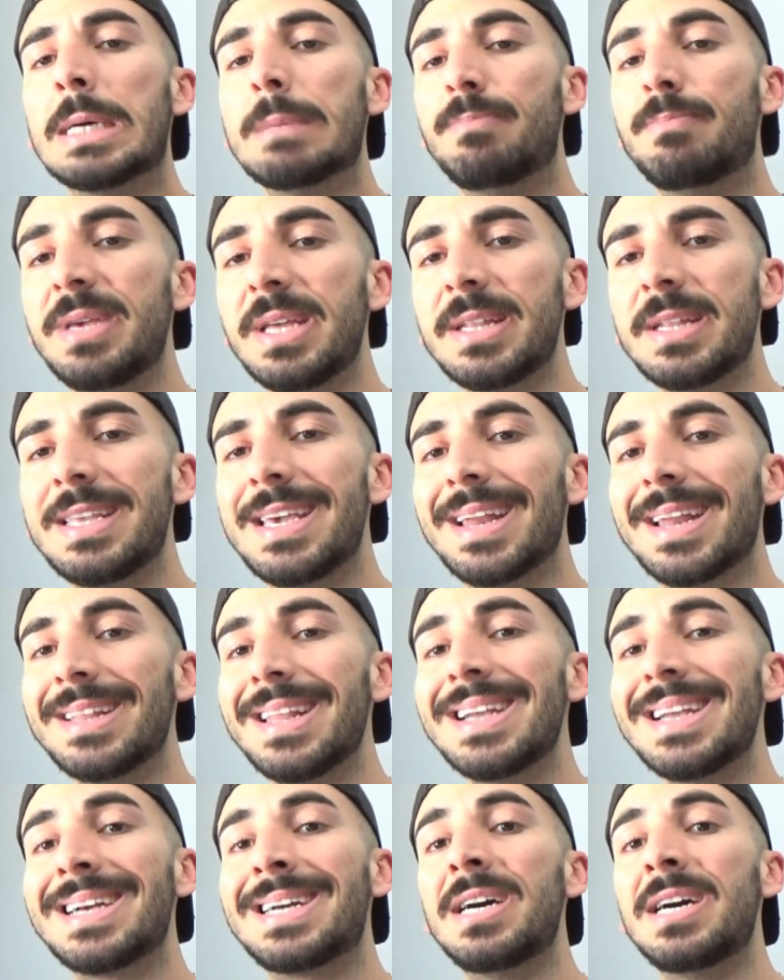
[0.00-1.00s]
Bir
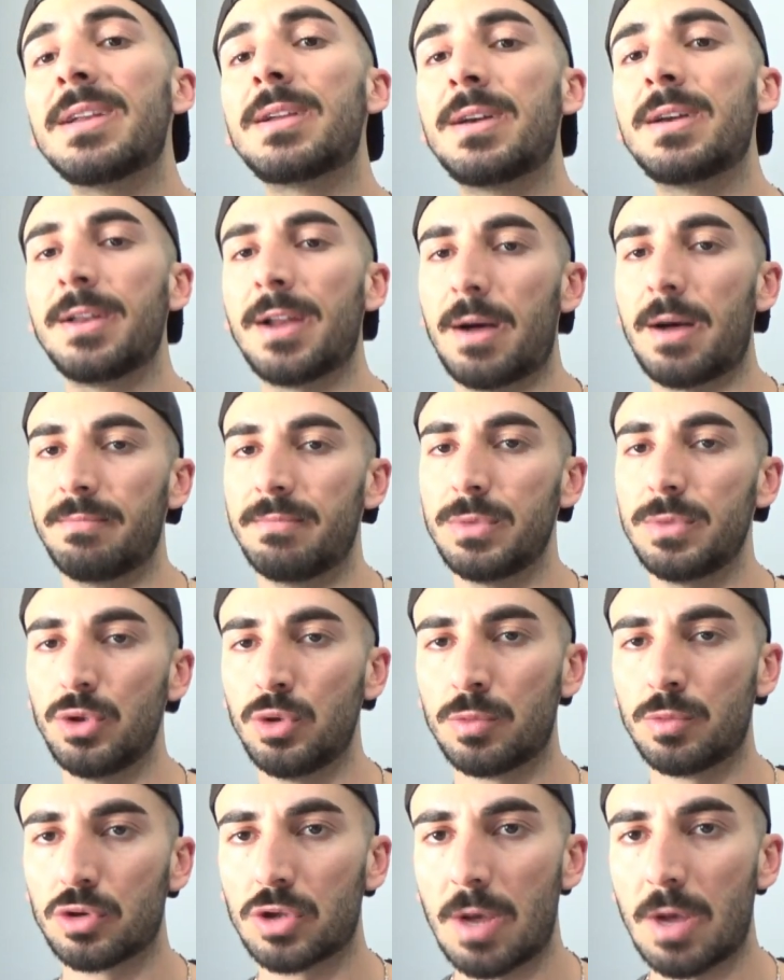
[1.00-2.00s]
diğerine 40 gram
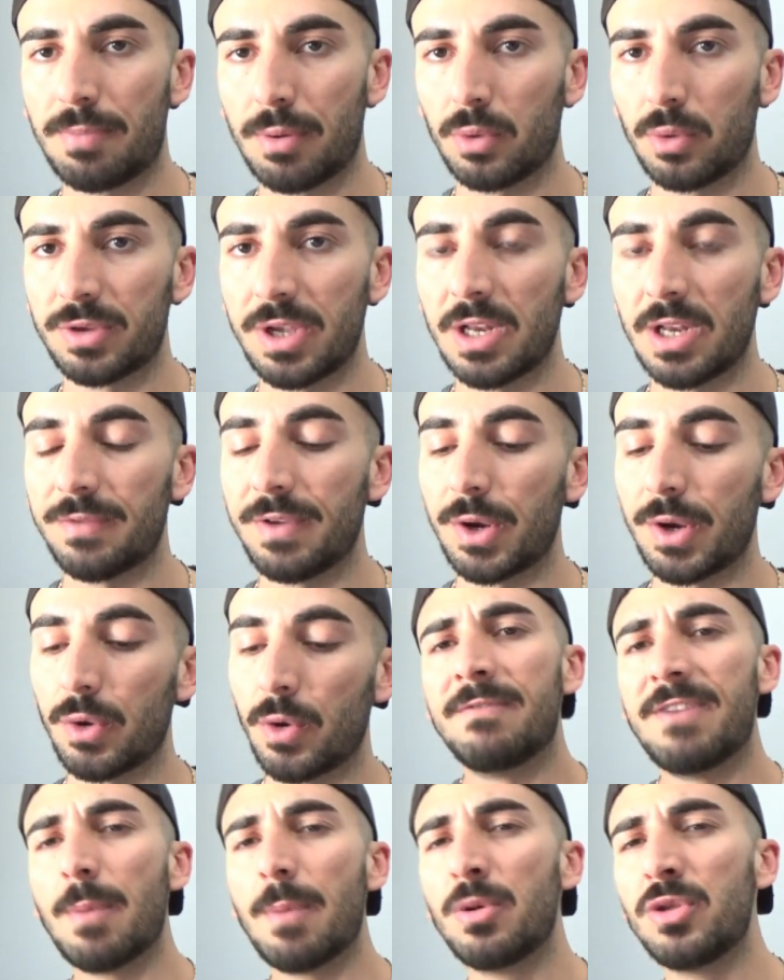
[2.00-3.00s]
yumurta proteini
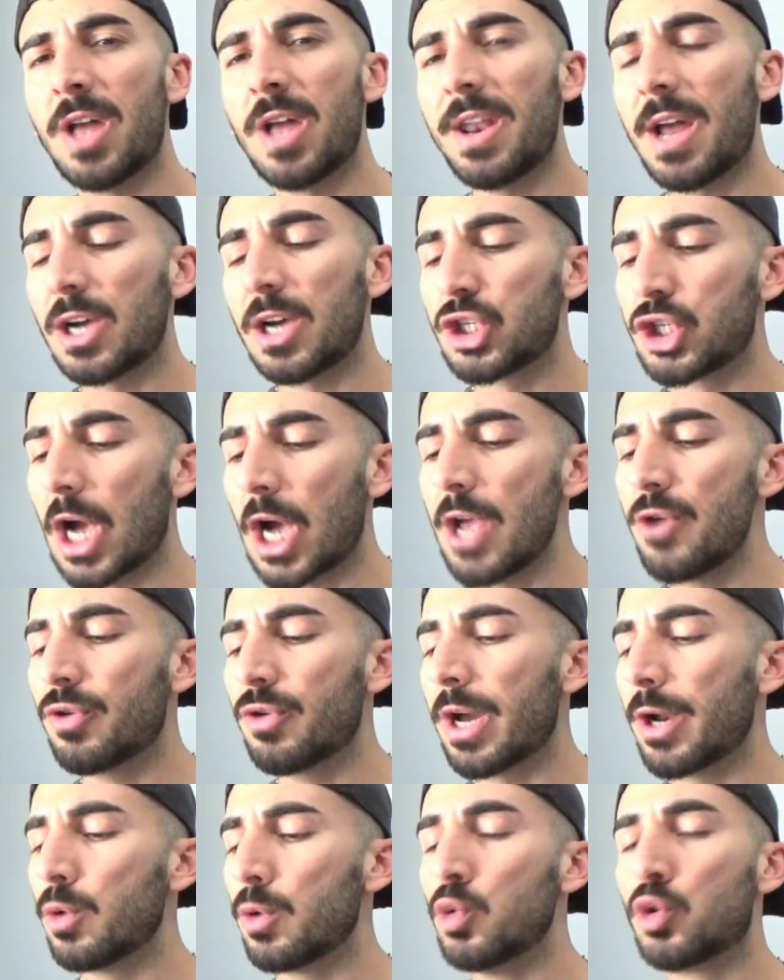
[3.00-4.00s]
veriyor. Ve bundan aşağı
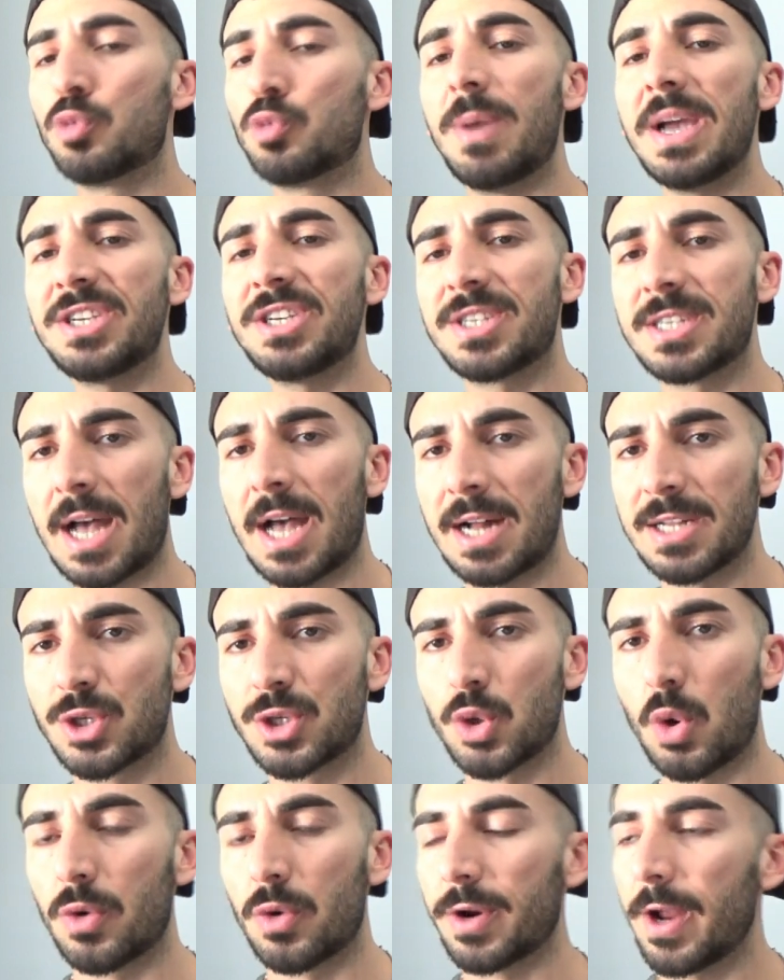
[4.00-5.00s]
yukarı 3-5 saat
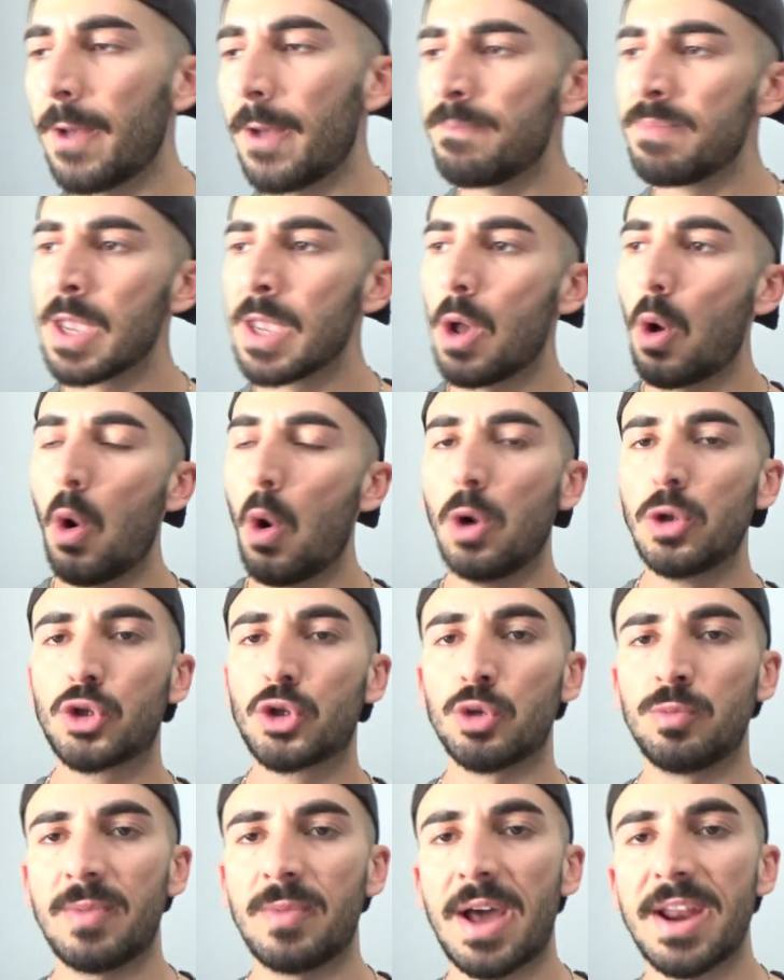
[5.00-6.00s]
sonra
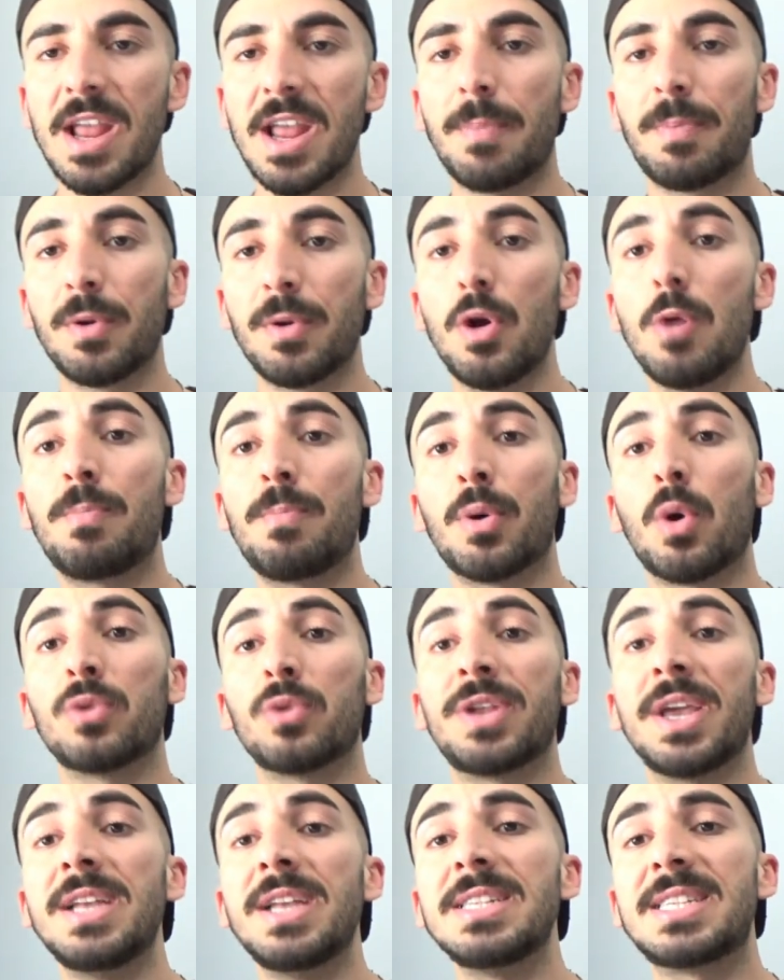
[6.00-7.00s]
ölçümler yapılıyor.
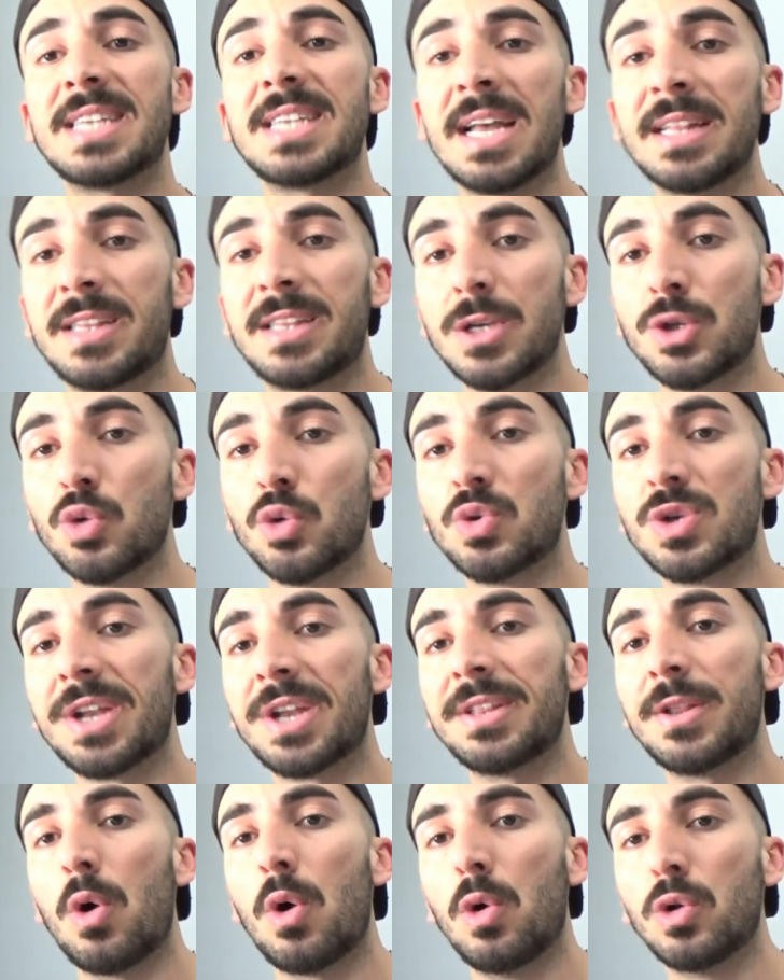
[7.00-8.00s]
Protein sentezi
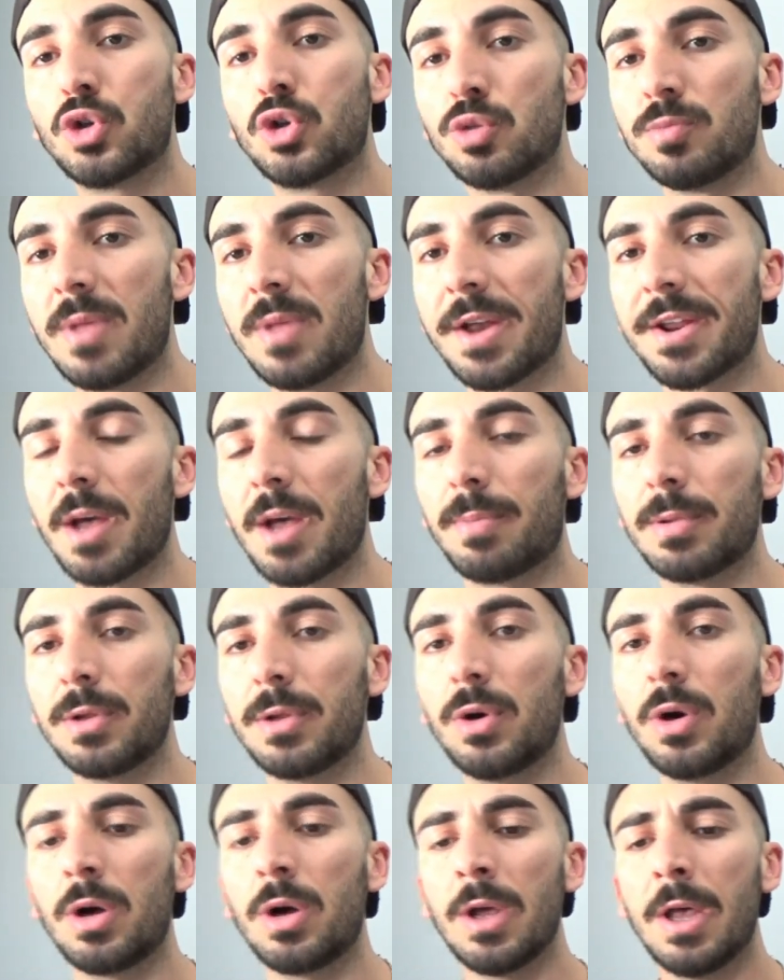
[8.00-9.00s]
üzerinde ölçümler
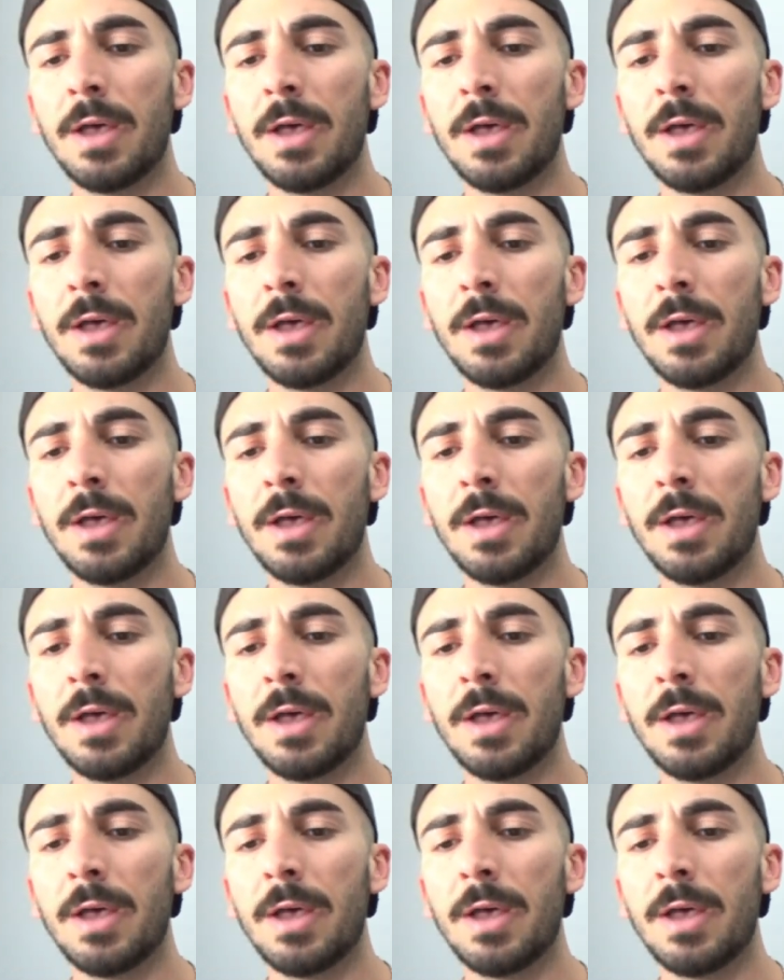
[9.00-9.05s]
yapılıyor.